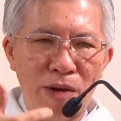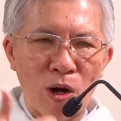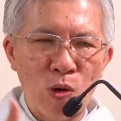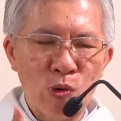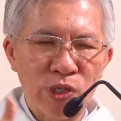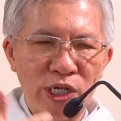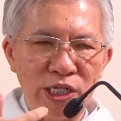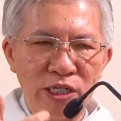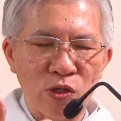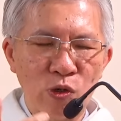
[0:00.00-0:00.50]

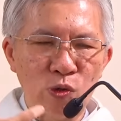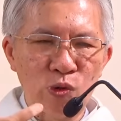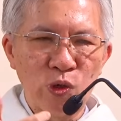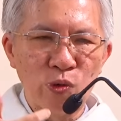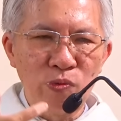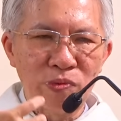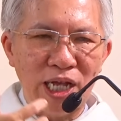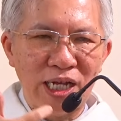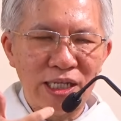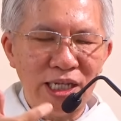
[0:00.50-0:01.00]
máu thịt của
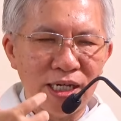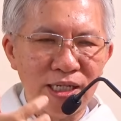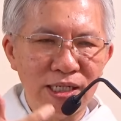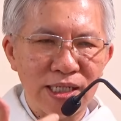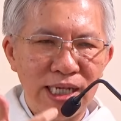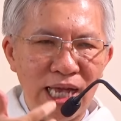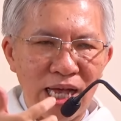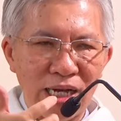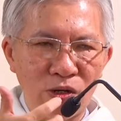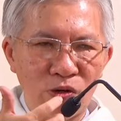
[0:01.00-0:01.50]
chúng ta
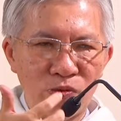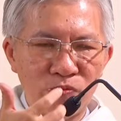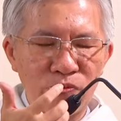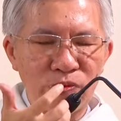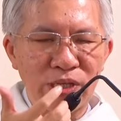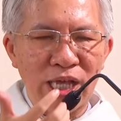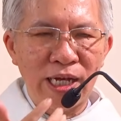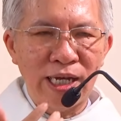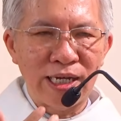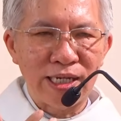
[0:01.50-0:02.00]
thân xác của
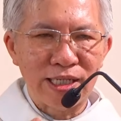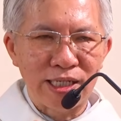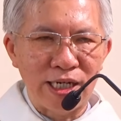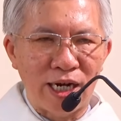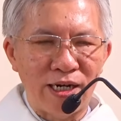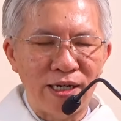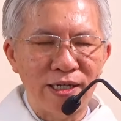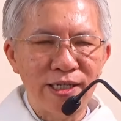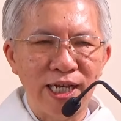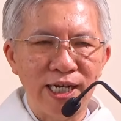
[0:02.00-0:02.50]
chúng ta
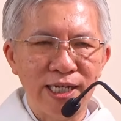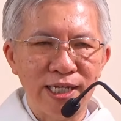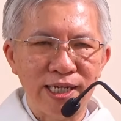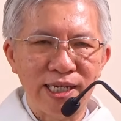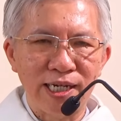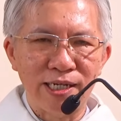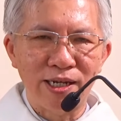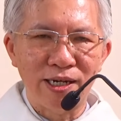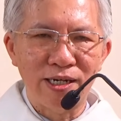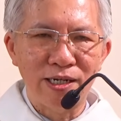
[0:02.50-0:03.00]
trở nên
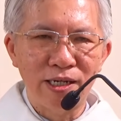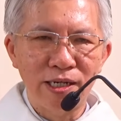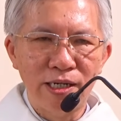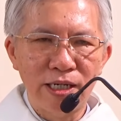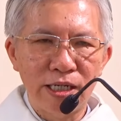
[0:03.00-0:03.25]
cái đó